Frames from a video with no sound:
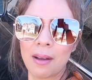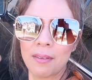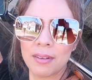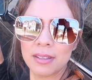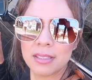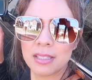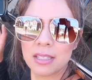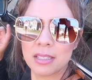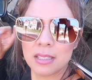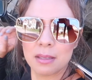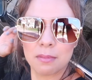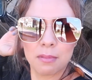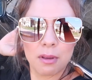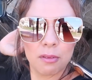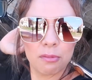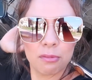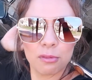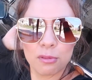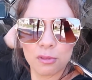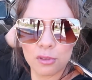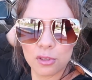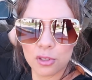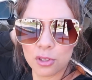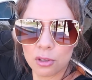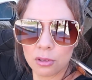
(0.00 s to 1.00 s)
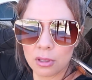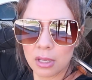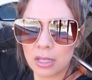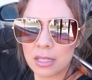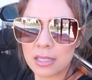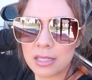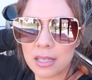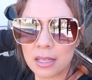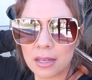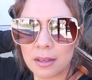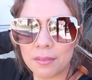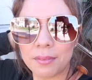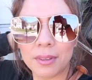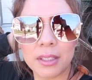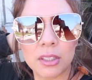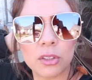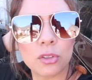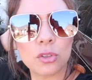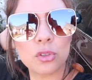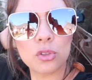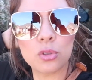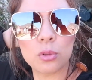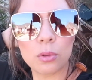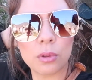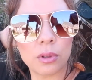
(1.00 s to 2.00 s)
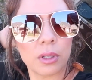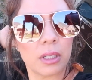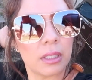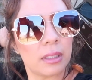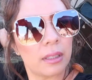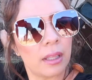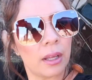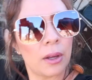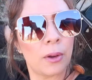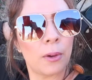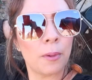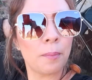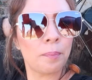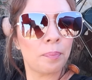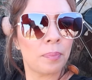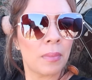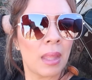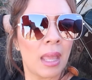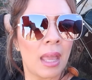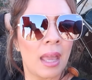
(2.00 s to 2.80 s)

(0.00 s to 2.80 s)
A veces sí me funciona el cerebrito chulo que tengo.